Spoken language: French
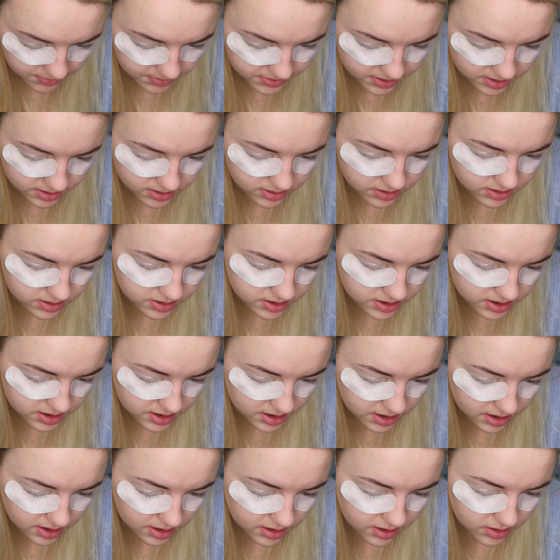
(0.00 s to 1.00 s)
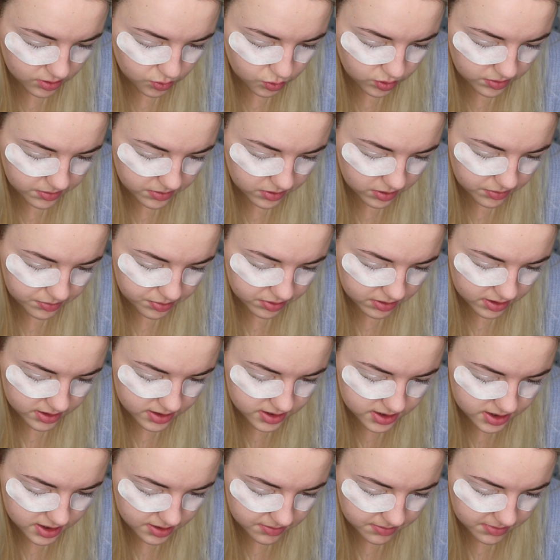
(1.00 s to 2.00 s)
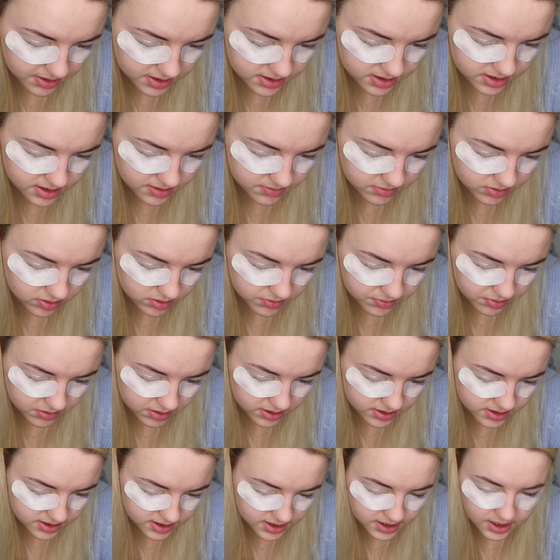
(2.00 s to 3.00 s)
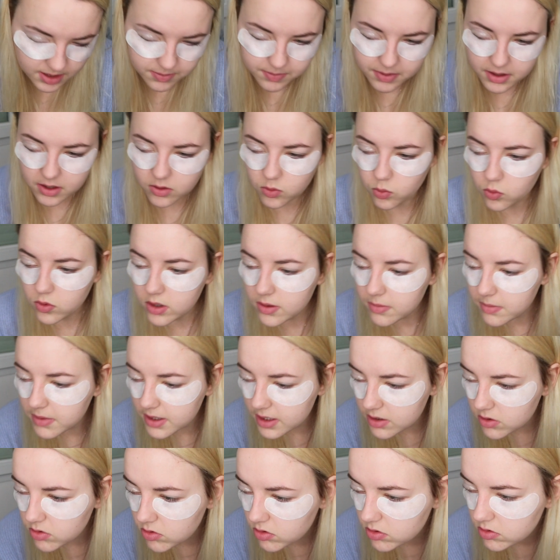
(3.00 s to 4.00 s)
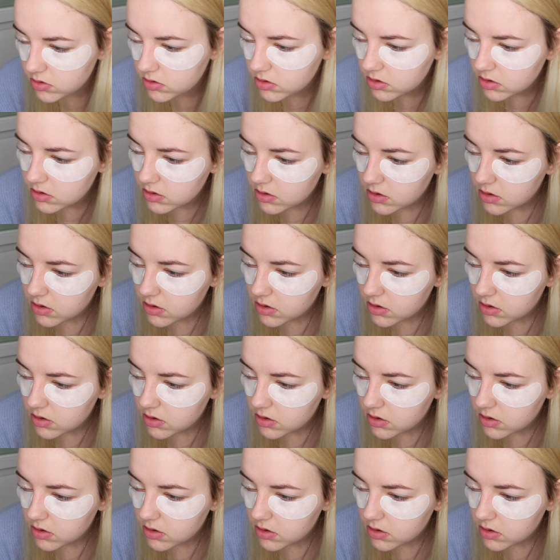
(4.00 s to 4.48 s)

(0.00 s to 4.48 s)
à l'épaisseur des cils, 8 minutes pour les cils minces, 10 minutes pour les cils épais. 8 minutes